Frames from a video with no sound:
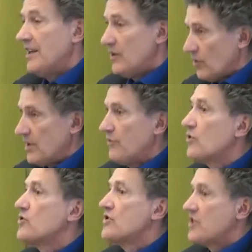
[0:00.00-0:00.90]
et donc il faut
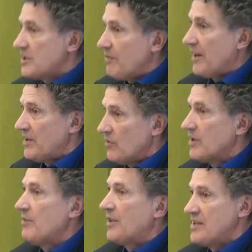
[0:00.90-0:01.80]
que je ne sache pas. Et donc
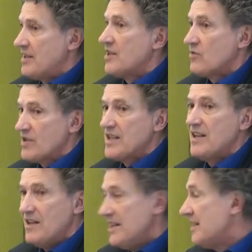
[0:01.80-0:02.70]
la prédestination,
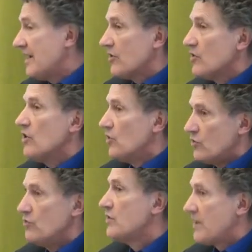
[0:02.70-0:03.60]
c'est l'idée que
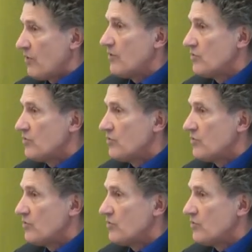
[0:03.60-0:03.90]
nous ne, savons,